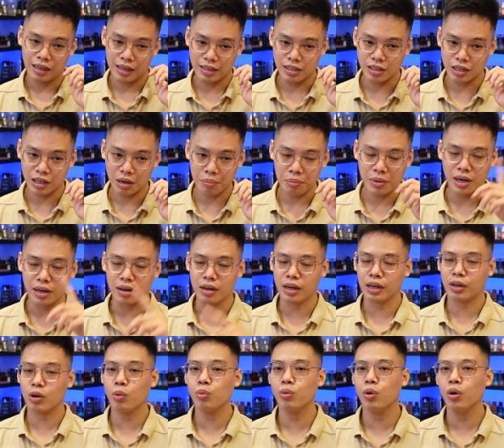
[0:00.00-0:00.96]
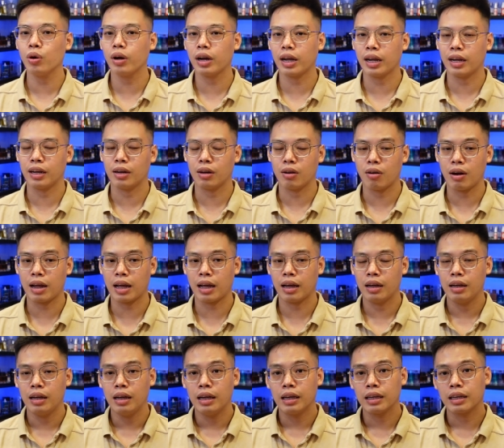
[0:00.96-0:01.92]
cái sự khác biệt ở cái tốc nốt này đó
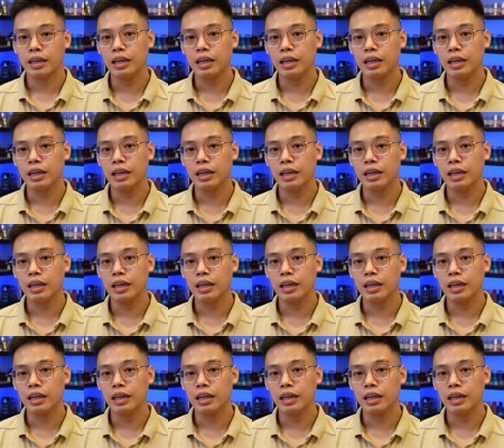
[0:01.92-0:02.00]
là